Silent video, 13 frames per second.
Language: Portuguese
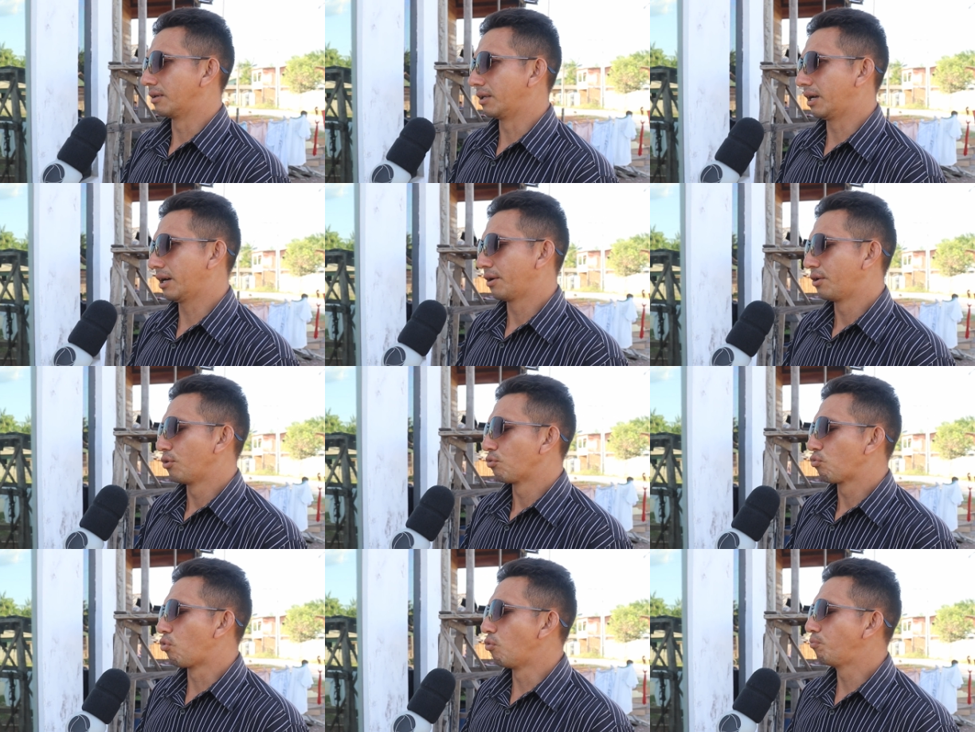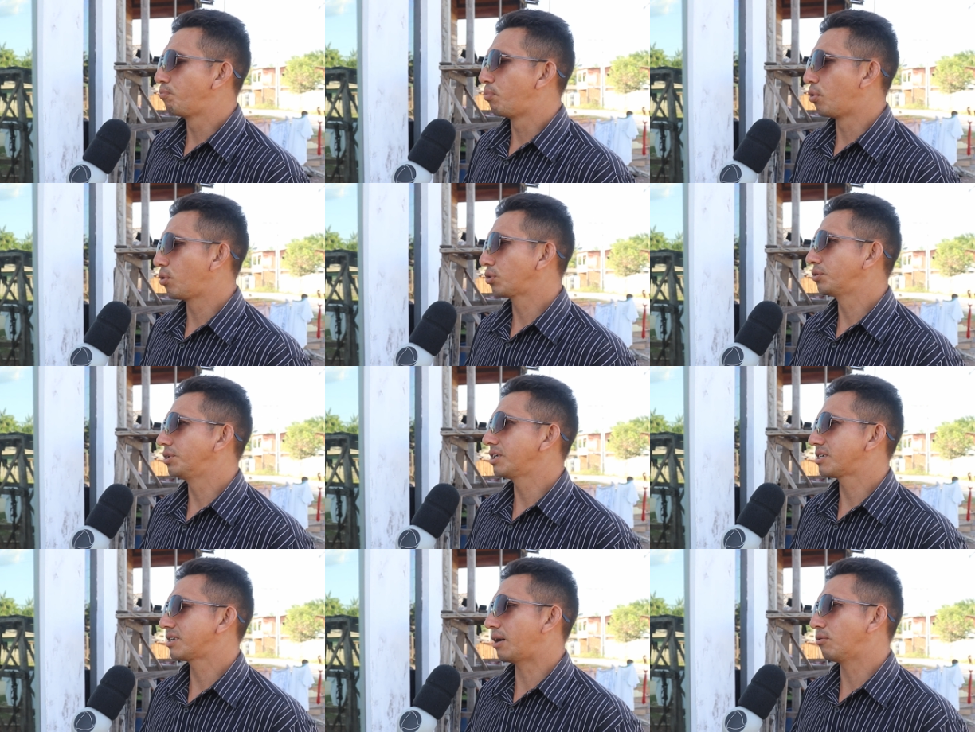Né? Com um posto
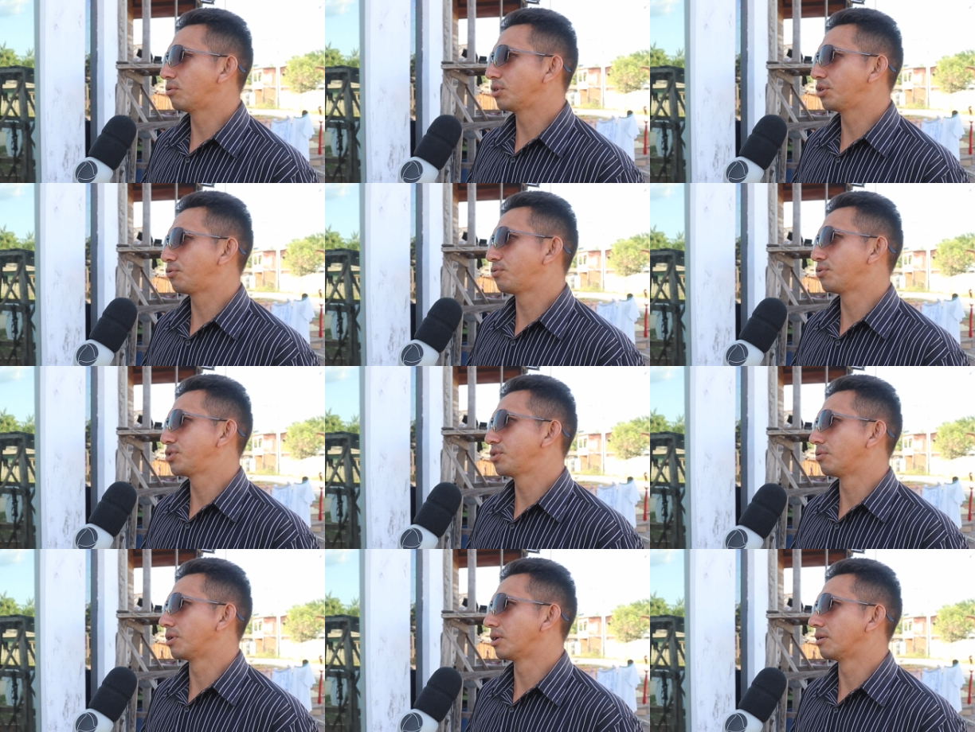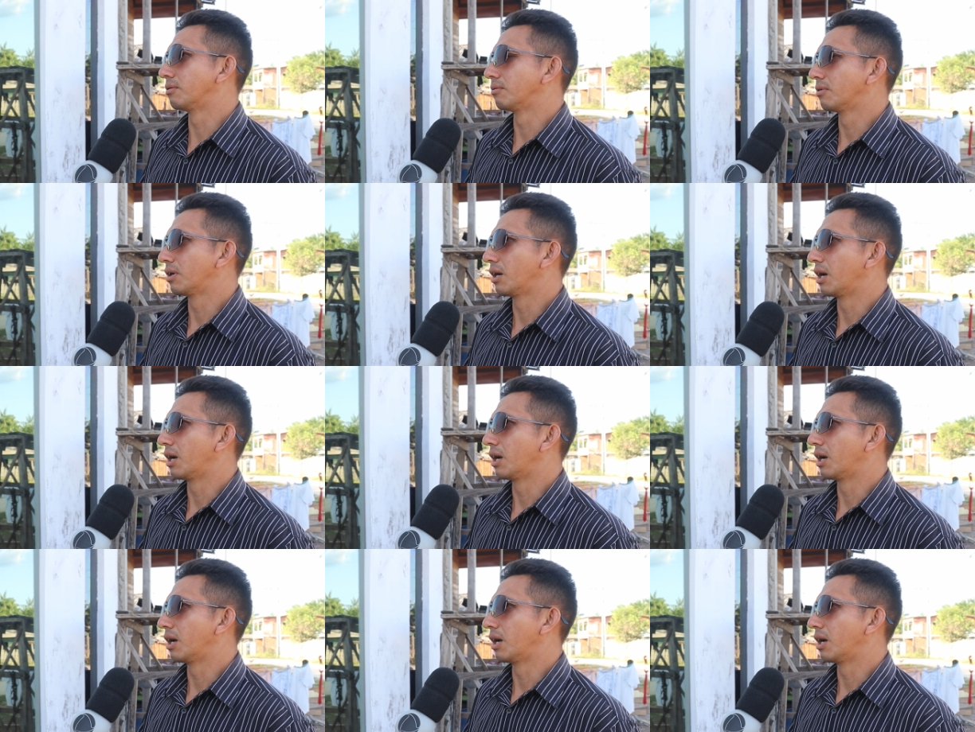de saúde funcionando,